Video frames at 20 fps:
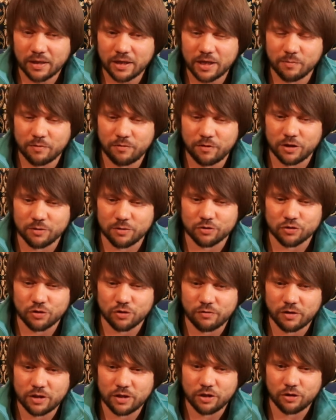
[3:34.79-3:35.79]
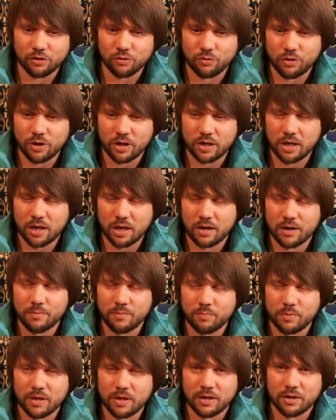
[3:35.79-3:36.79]
И мы видим, что в одни Нуя
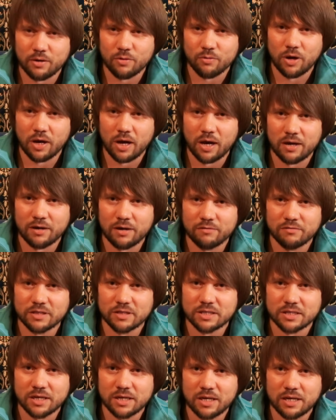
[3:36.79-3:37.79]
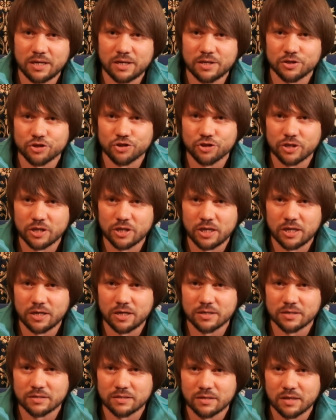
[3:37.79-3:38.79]
ели, пили, гуляли, веселились,
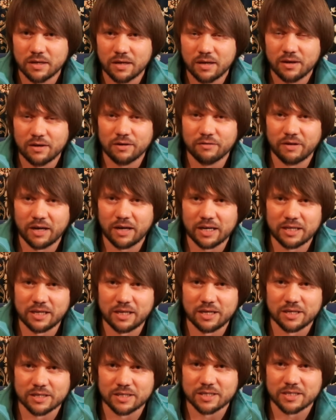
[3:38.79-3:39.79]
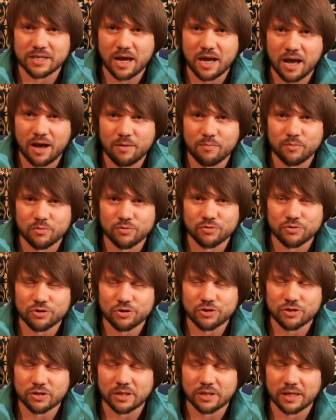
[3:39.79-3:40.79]
женились, выходили
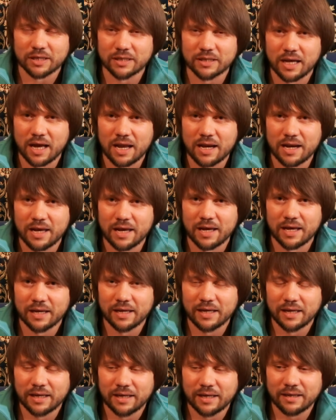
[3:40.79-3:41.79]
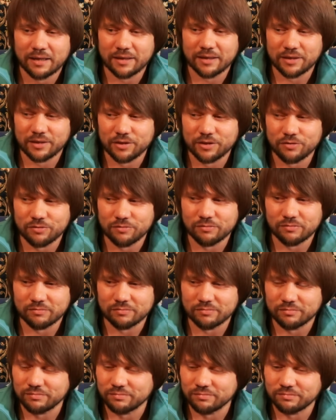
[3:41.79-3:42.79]
замуж и так далее, э,
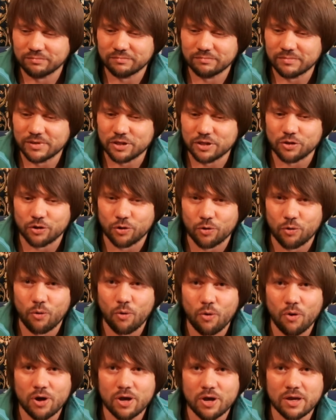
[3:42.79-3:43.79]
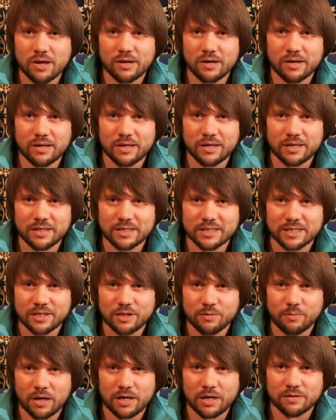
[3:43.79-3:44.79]
строили и
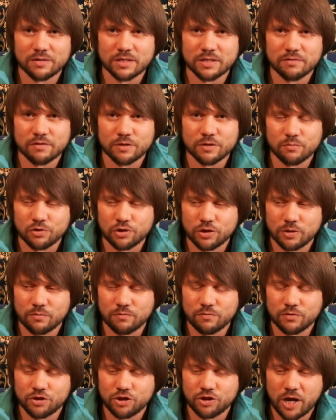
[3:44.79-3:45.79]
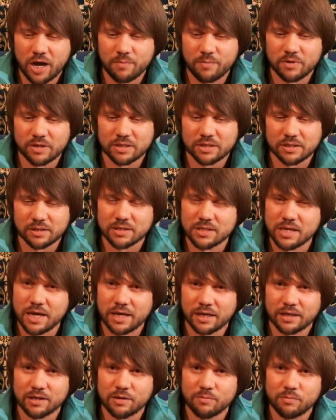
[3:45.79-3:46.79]
занимались всевозможными вещами, и сердца
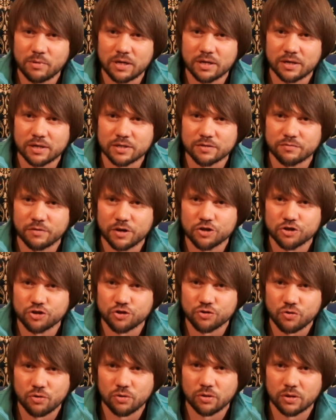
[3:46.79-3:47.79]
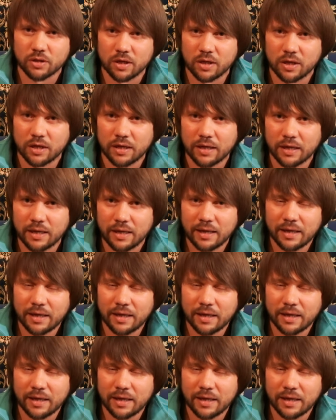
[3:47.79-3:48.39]
их не были развращенные,